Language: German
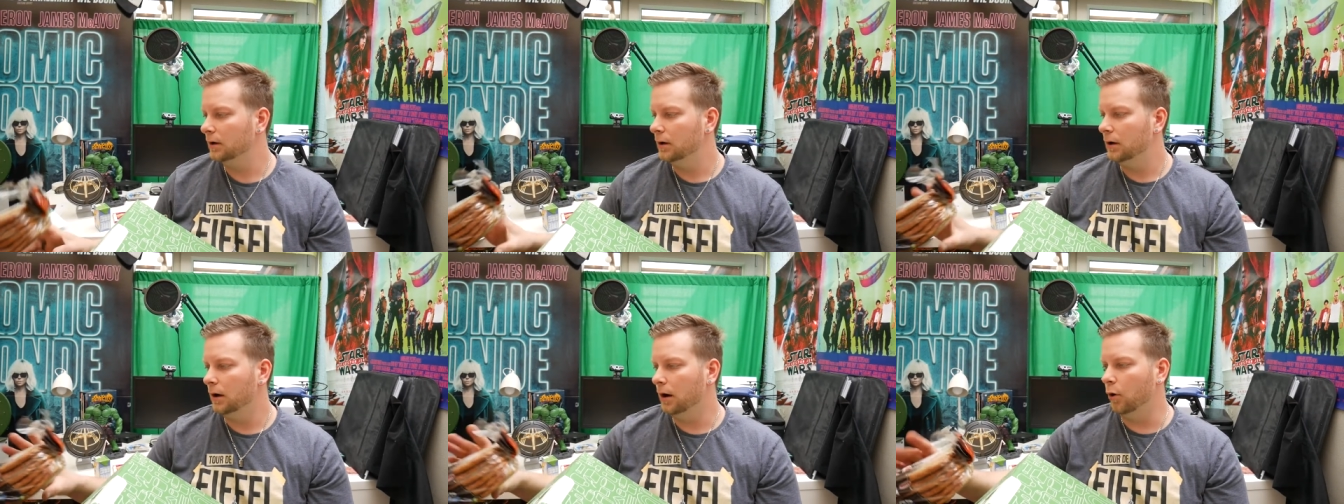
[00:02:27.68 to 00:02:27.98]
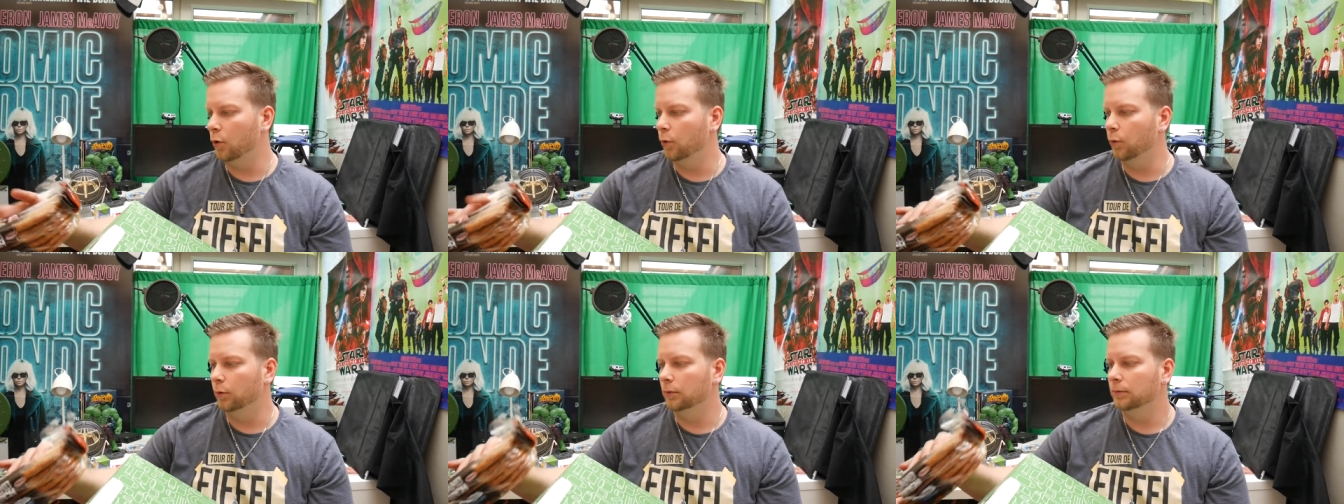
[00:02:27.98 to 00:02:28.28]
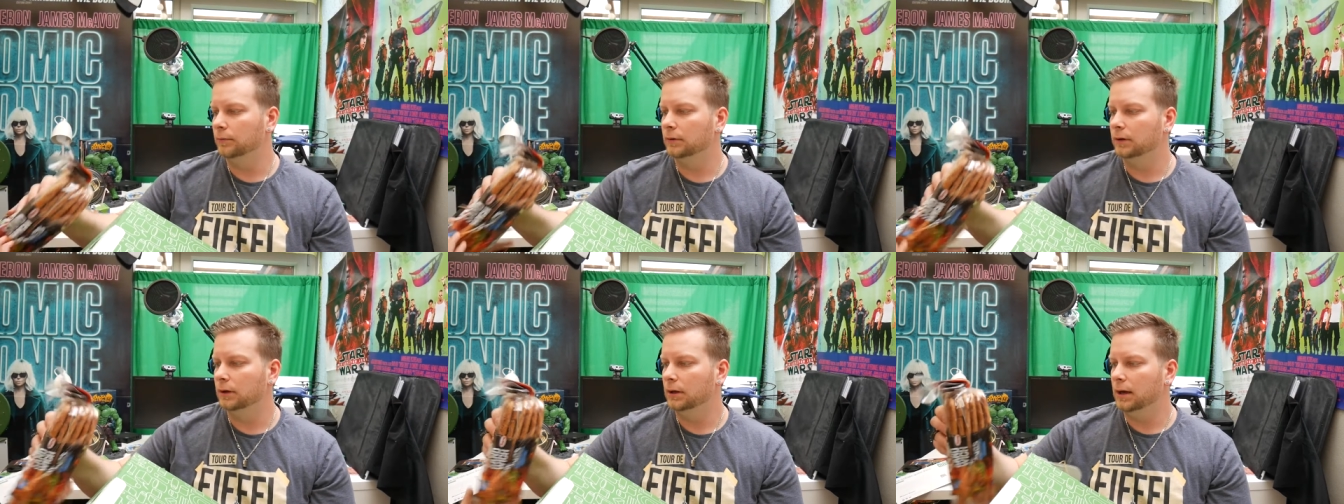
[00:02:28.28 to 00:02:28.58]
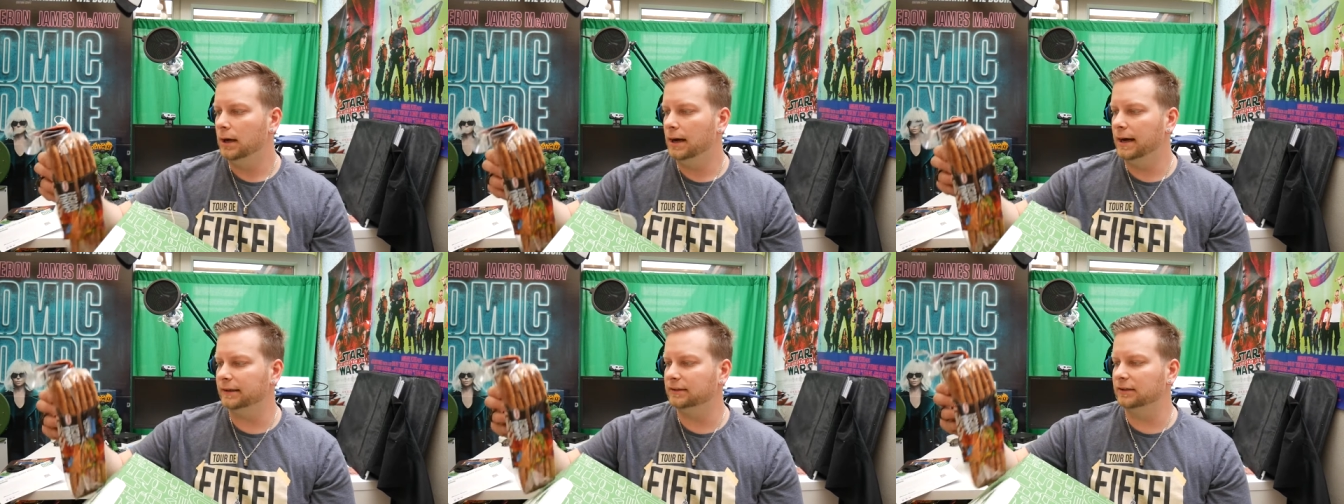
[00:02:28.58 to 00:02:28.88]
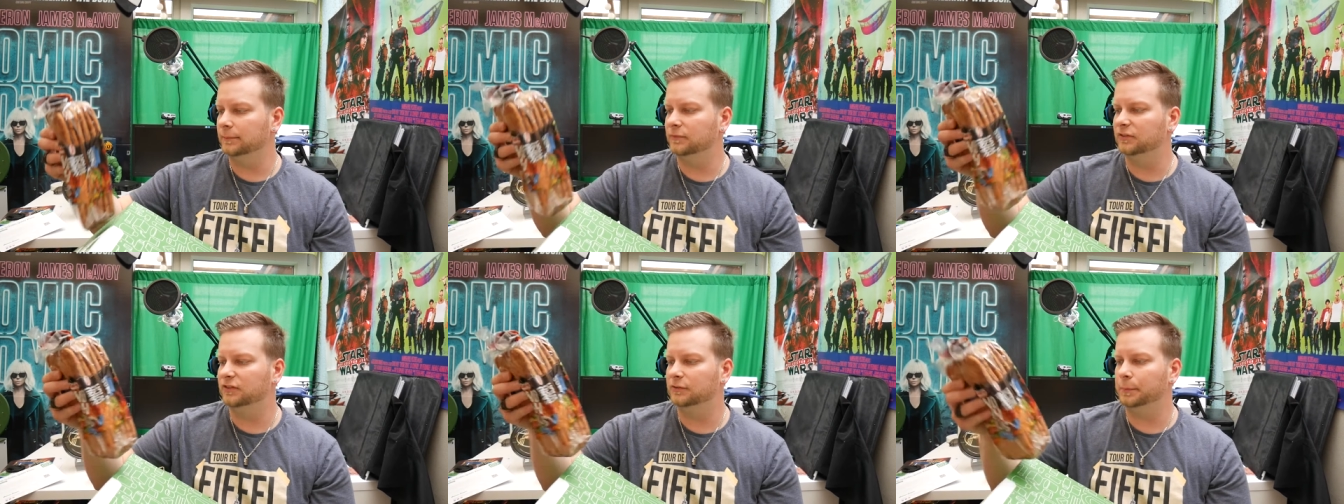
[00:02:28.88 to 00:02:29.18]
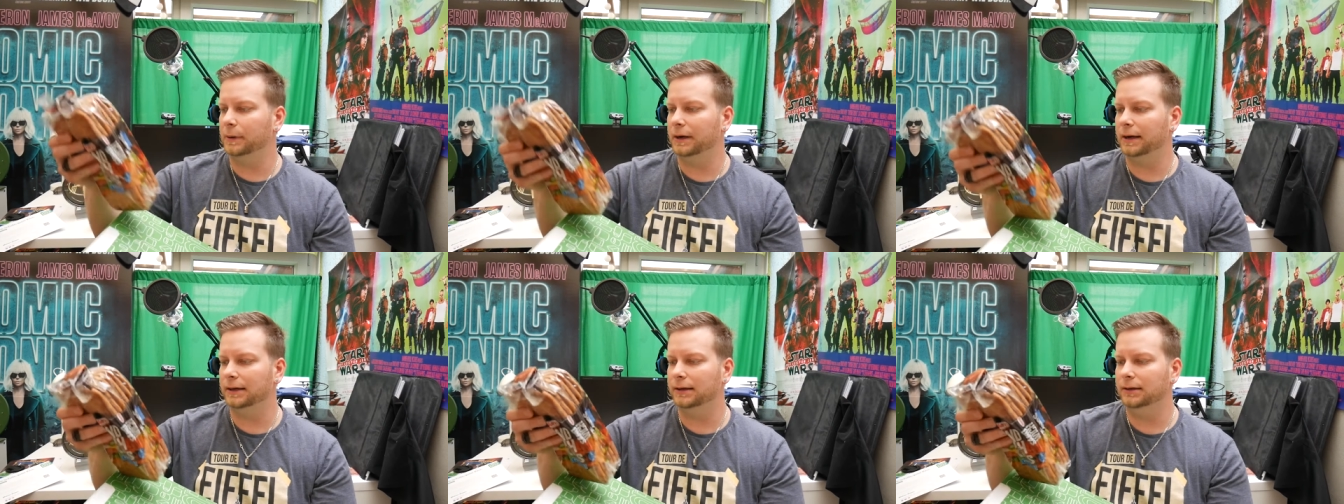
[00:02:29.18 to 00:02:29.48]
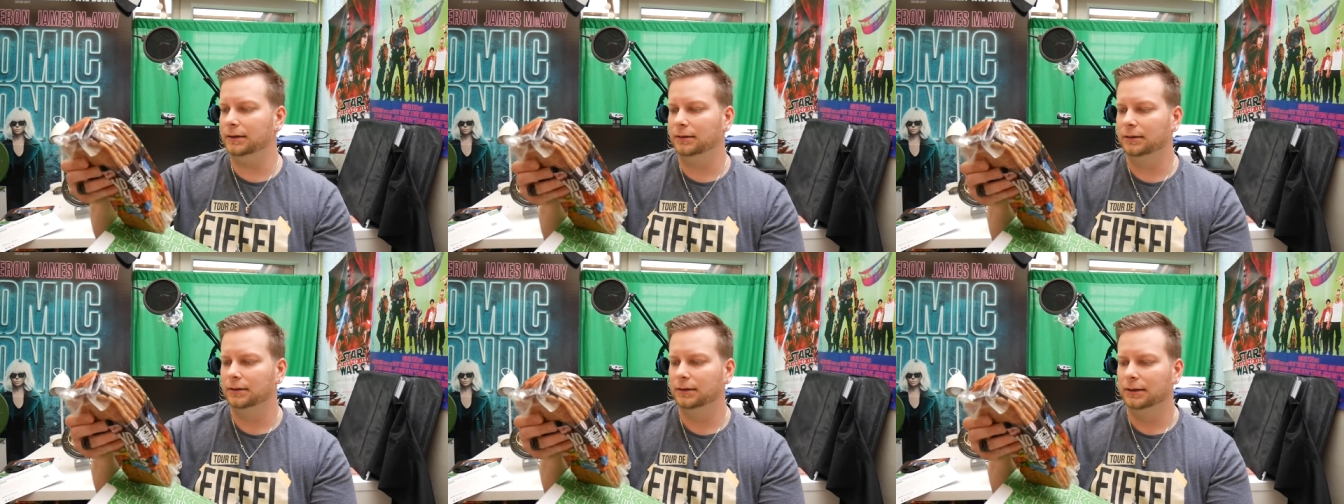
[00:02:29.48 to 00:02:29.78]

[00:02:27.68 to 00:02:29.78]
Oh, Item 2,